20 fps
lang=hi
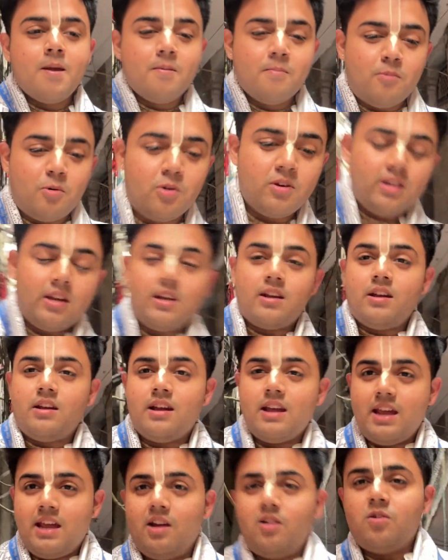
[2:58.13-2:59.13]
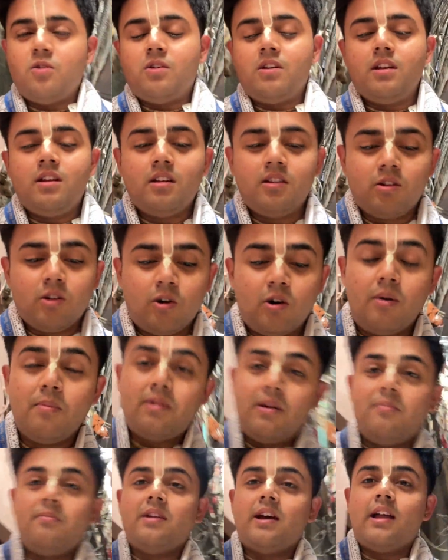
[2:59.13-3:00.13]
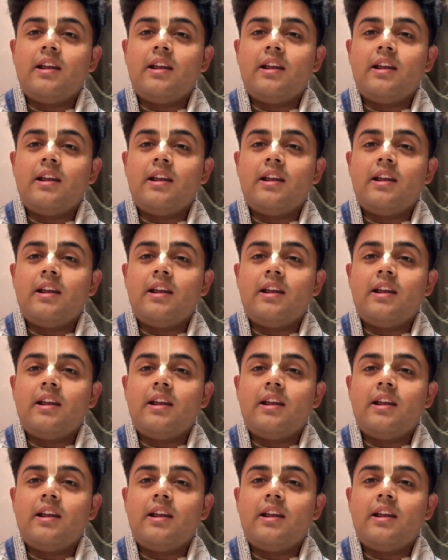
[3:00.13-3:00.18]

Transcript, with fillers: पौने एक हो रहे हैं तो अभी हम जा